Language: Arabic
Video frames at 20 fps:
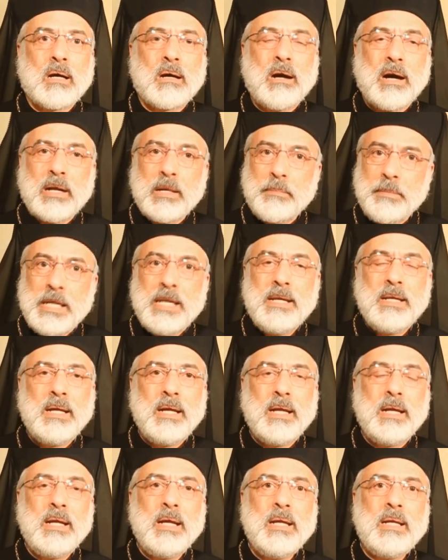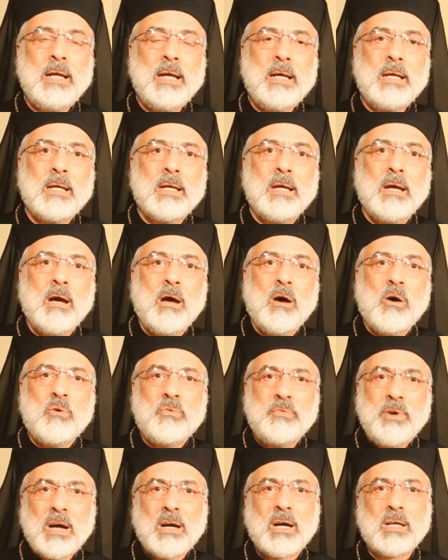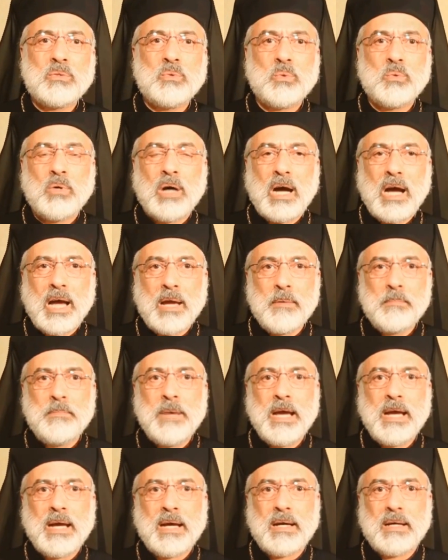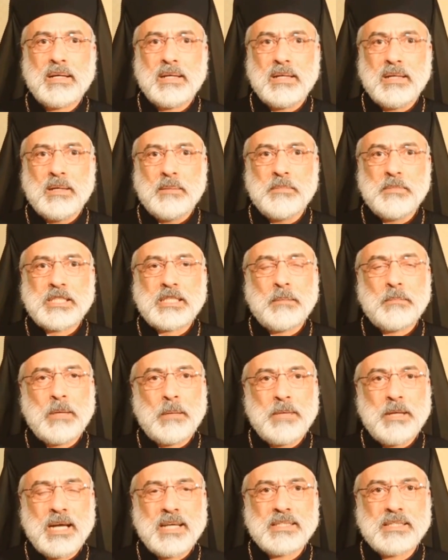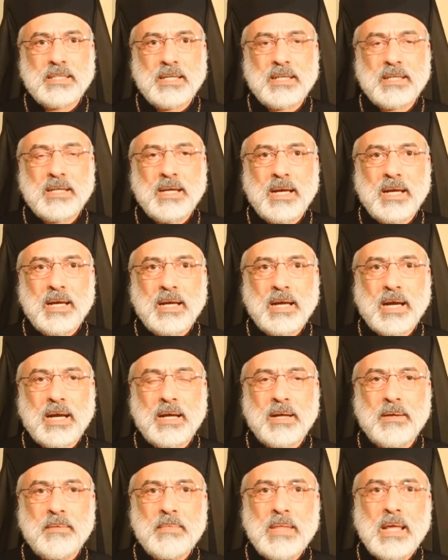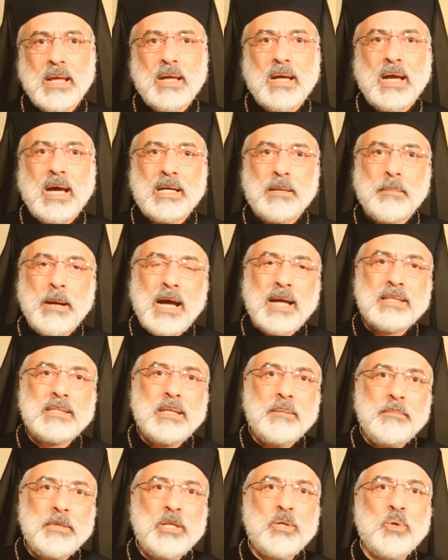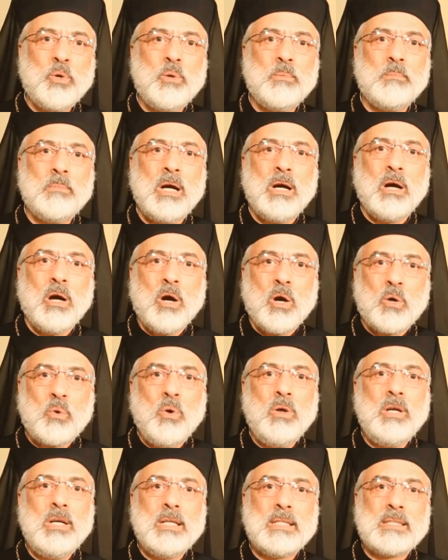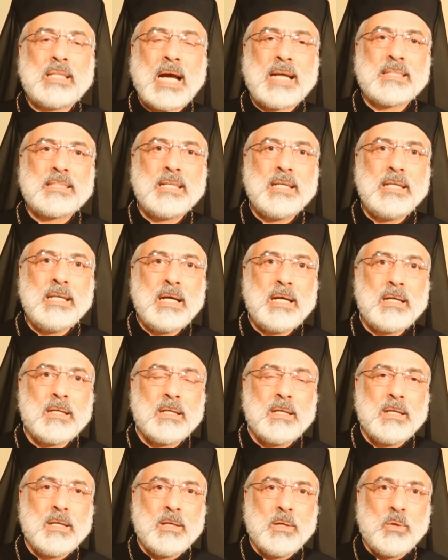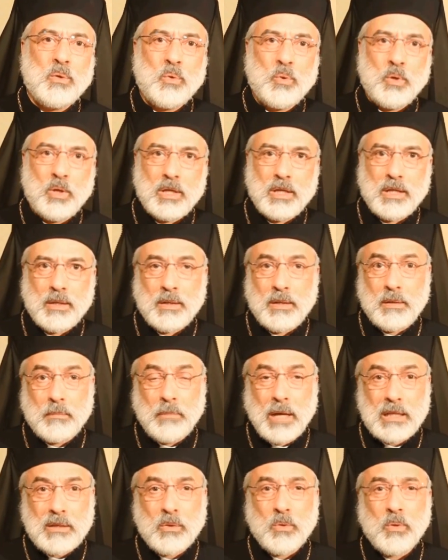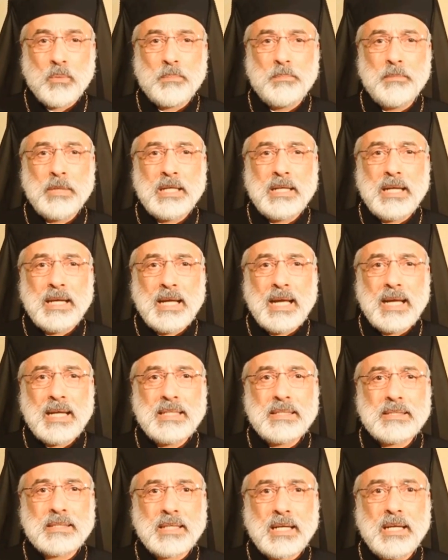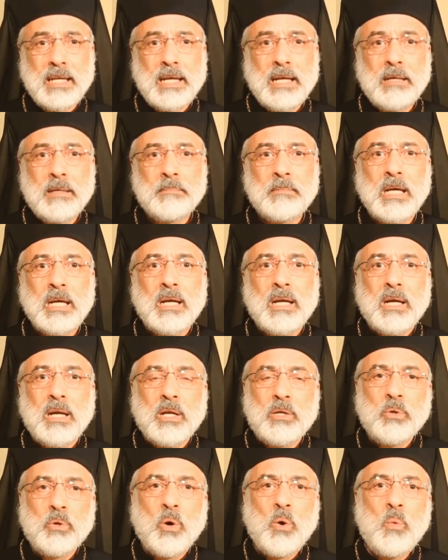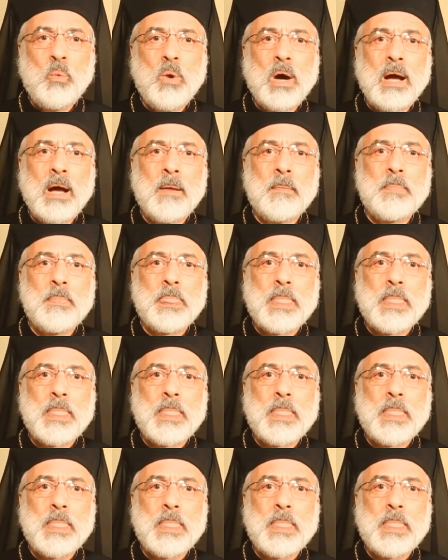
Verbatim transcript: قريبين إلينا فقدوا أحباء بسبب هذه الجائحة أنا بقدم ليهم كل التعزية وبطلب من إله السلام إن هو